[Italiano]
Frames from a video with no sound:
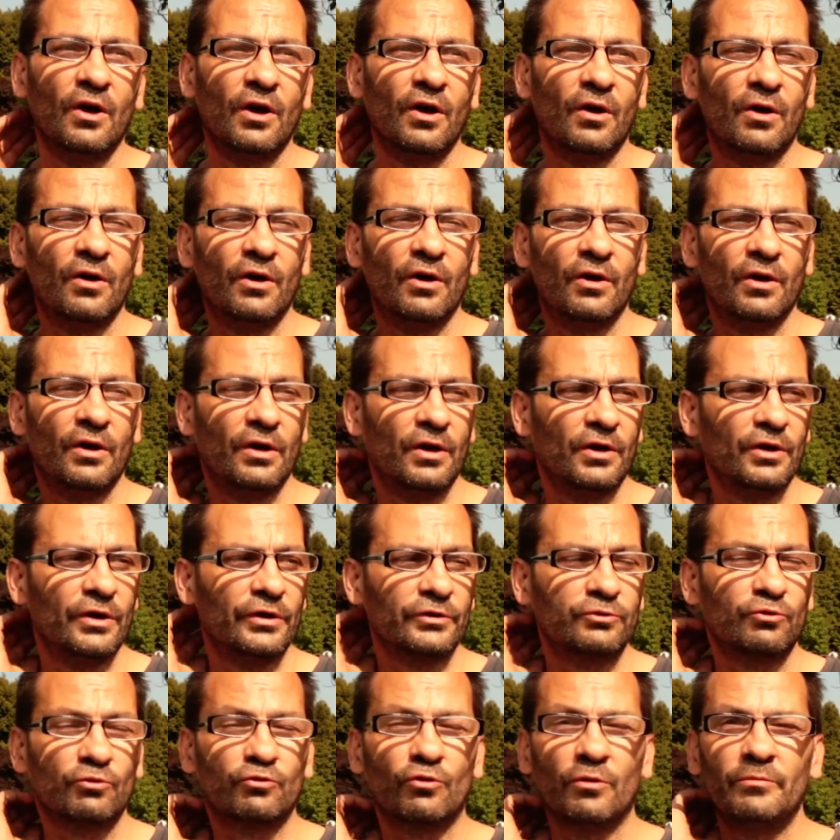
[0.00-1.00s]
Eh,
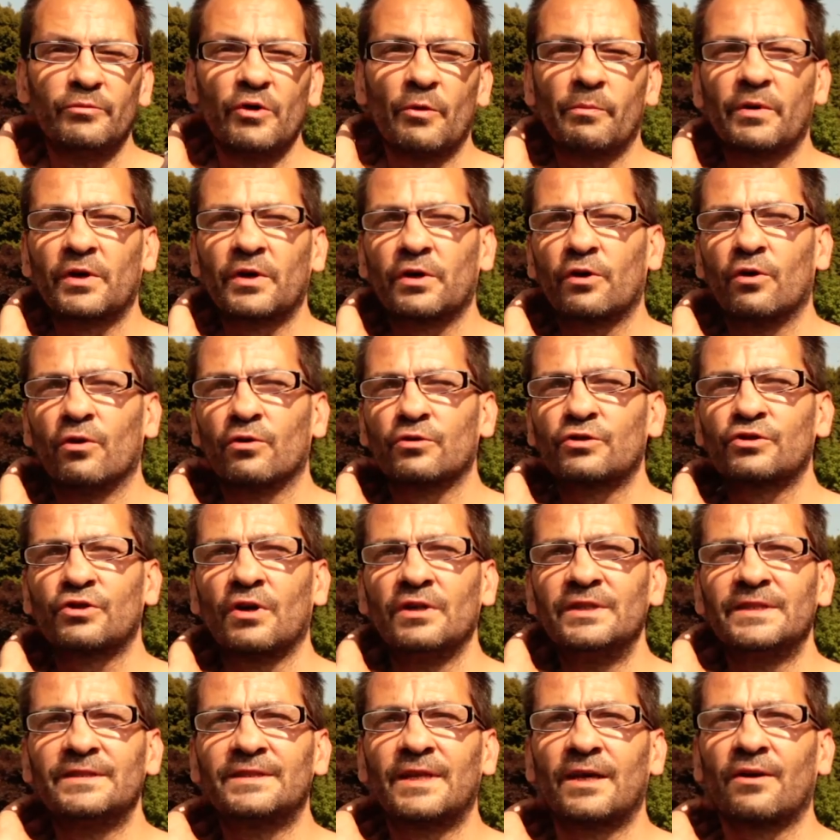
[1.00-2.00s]
tutto il mio percorso
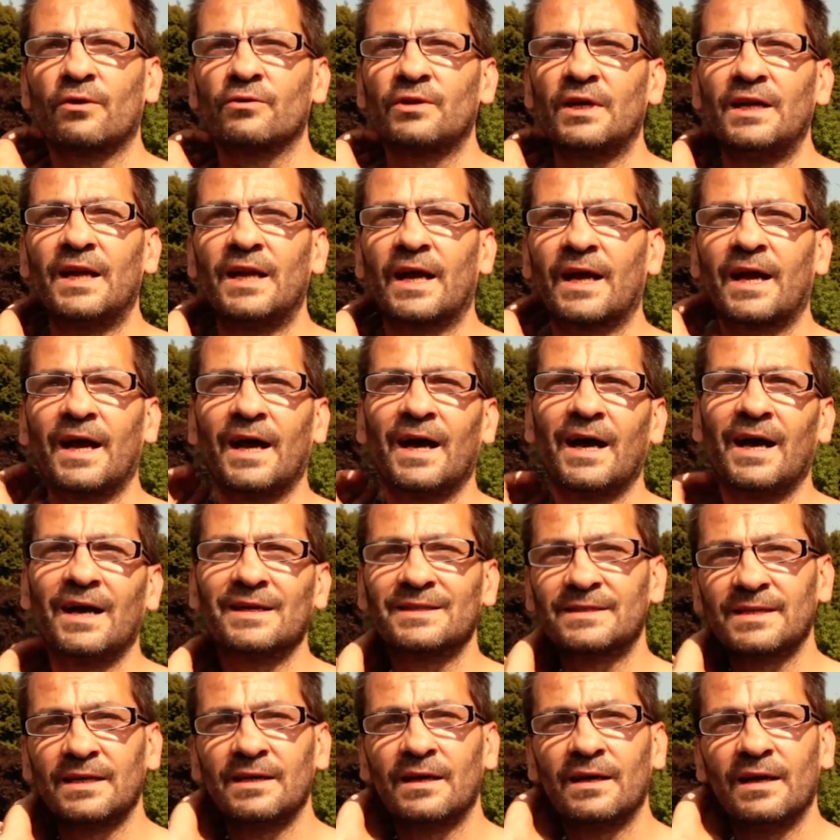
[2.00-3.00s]
all'interno della
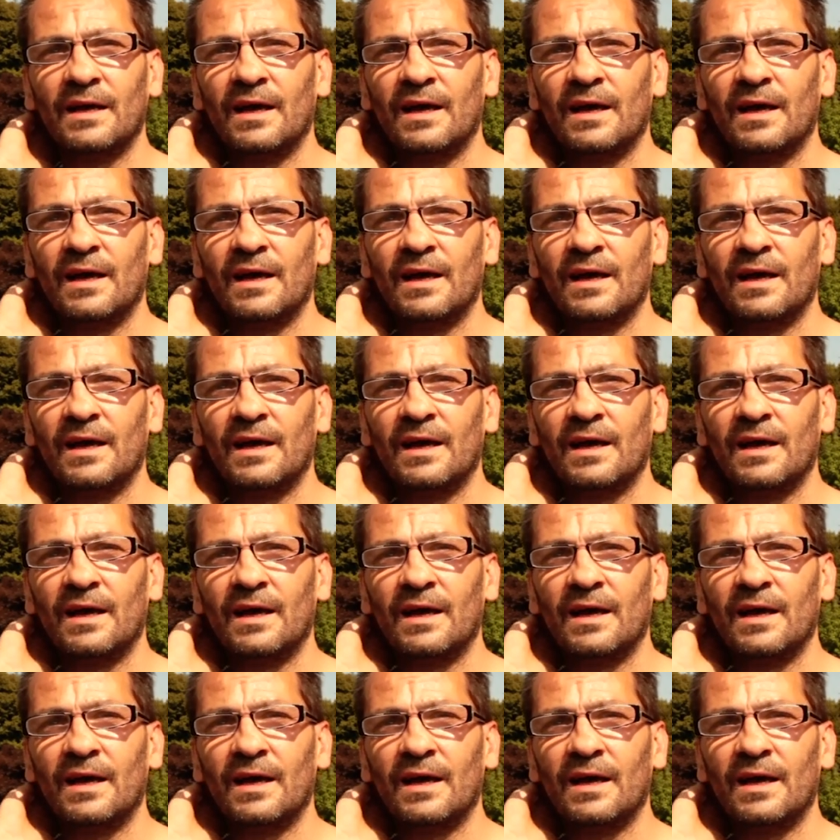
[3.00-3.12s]
casa.